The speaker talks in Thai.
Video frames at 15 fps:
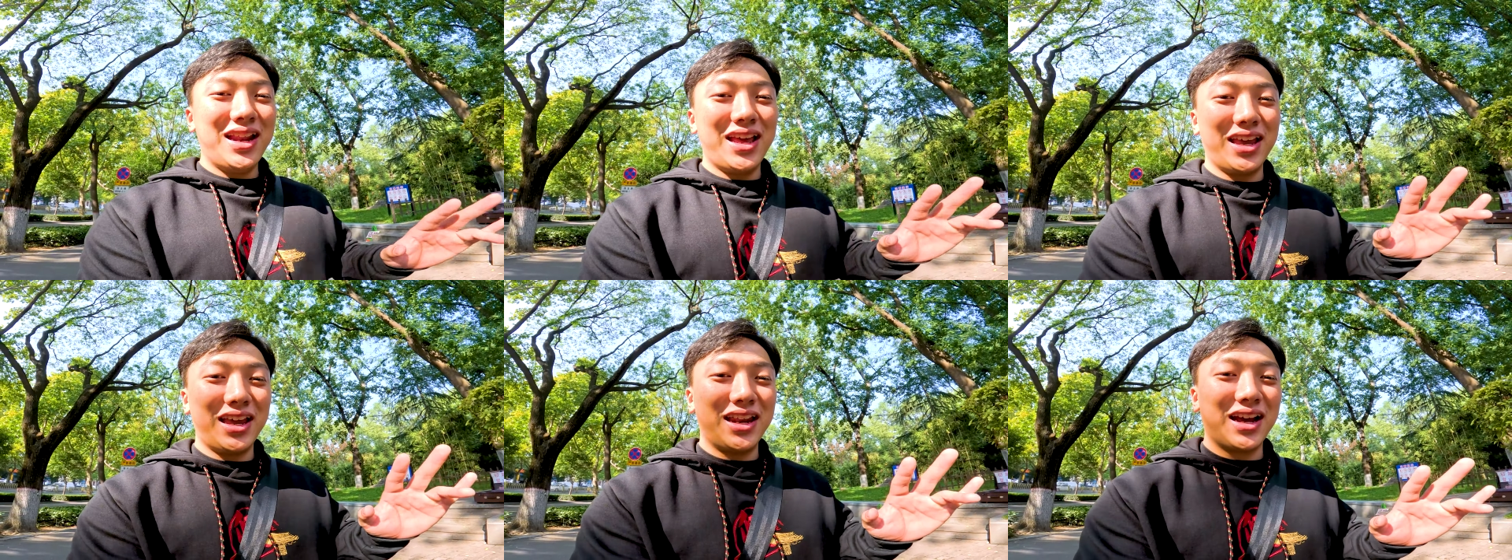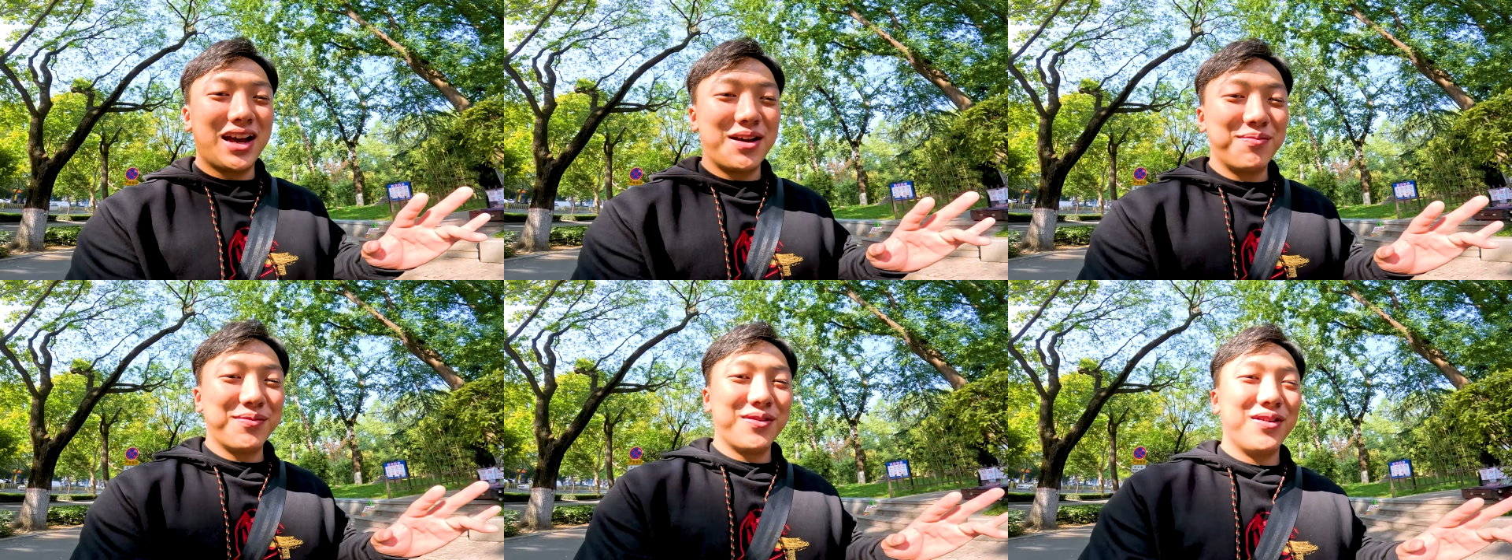อะไรอย่างนี้นะค
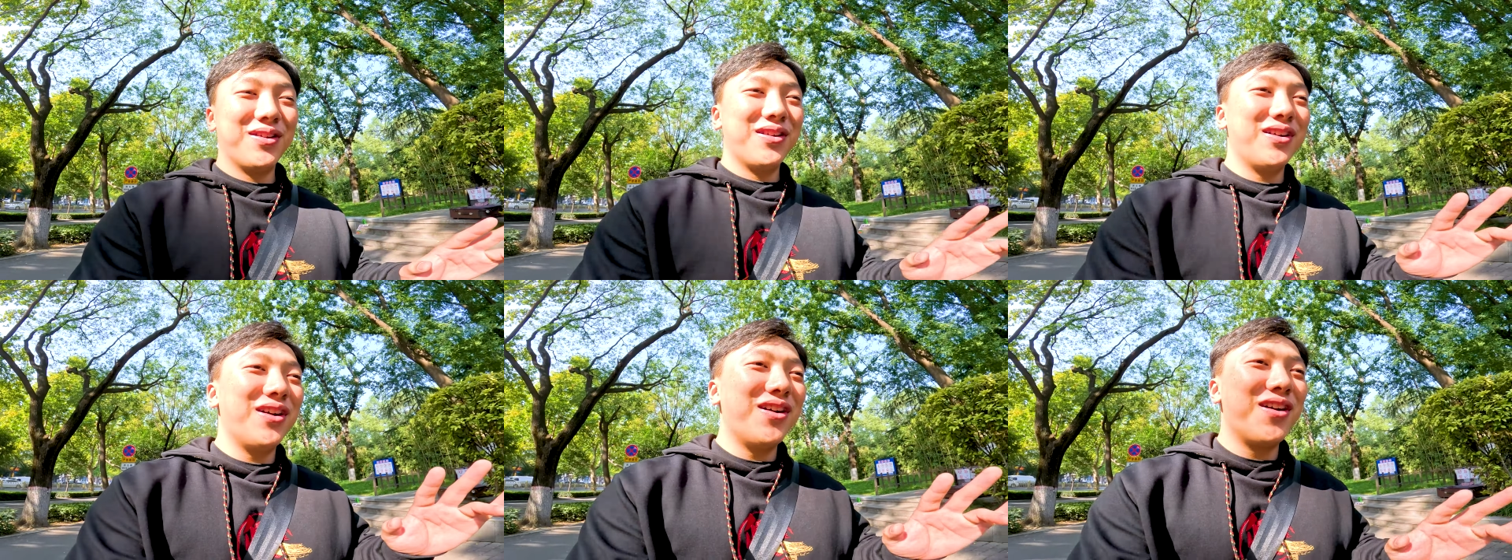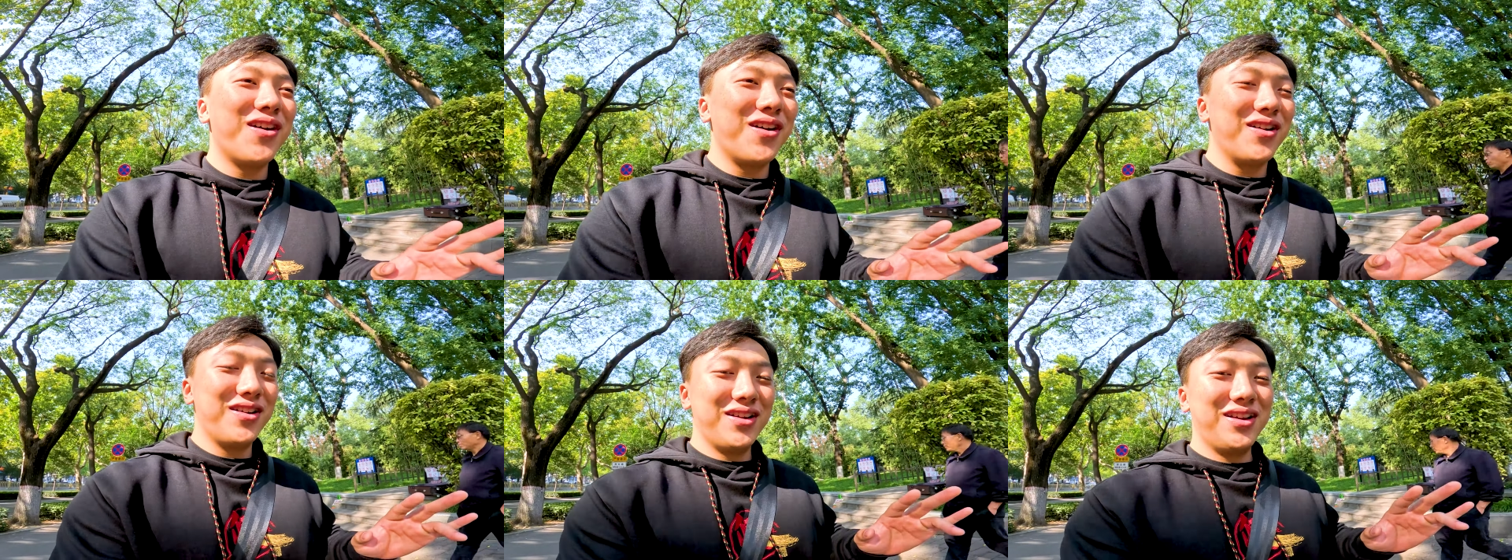รับ ก็
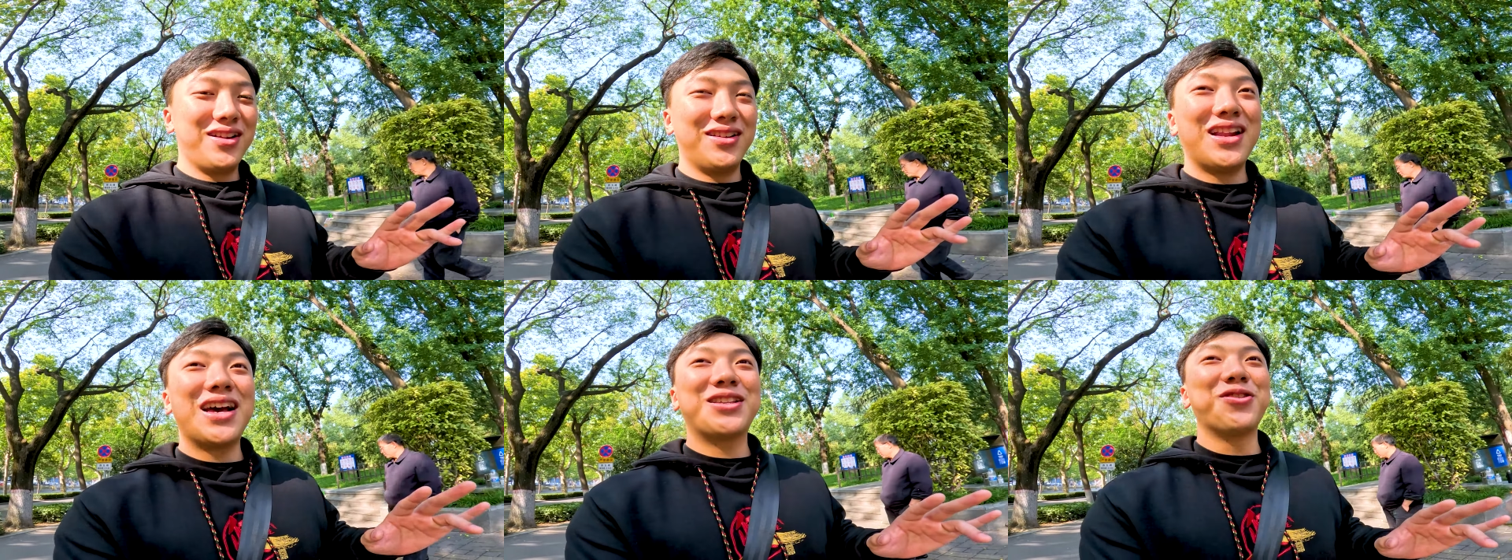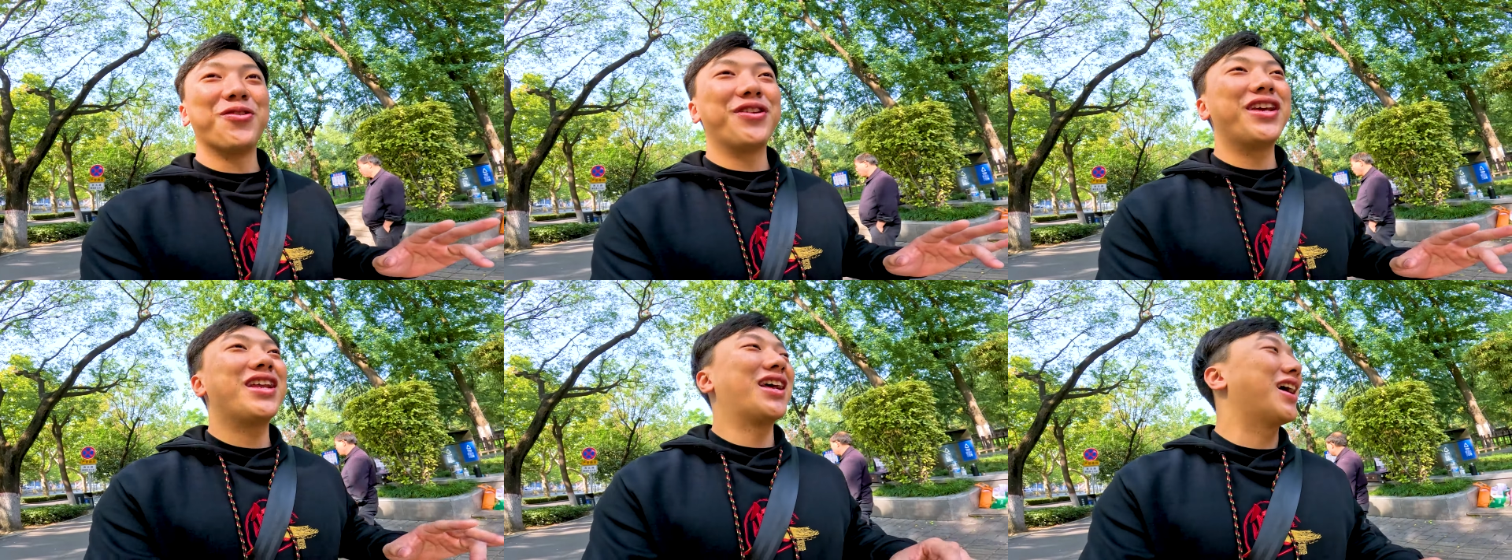น่าส
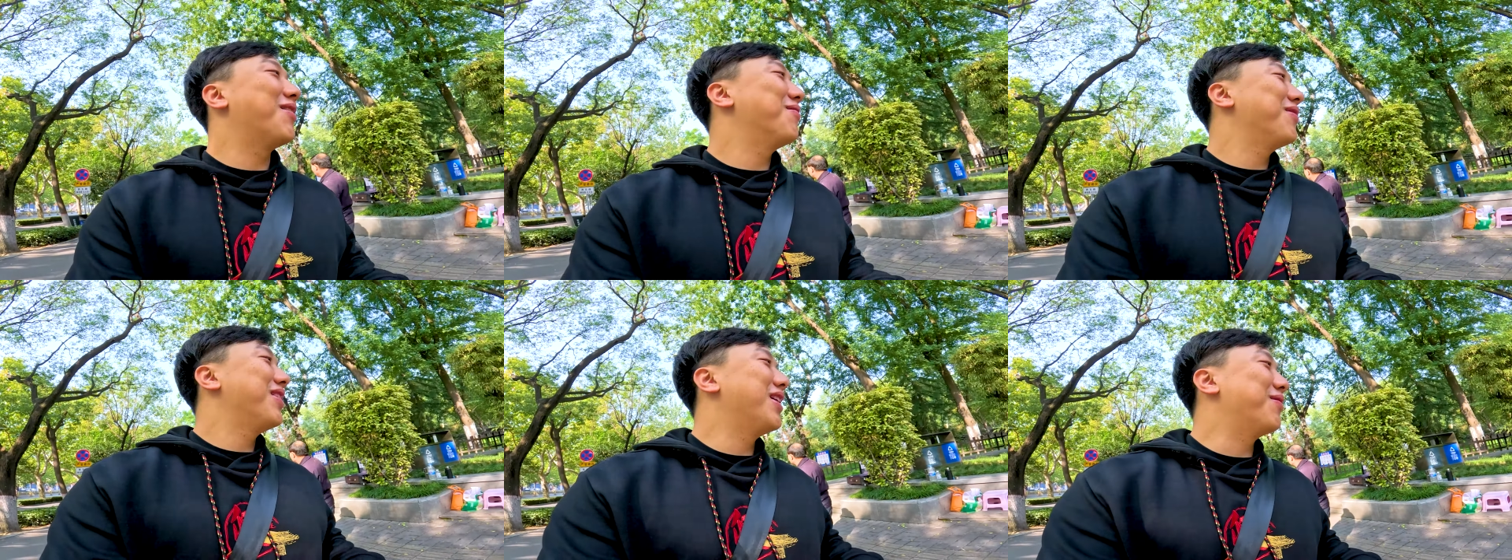นดีนะครับ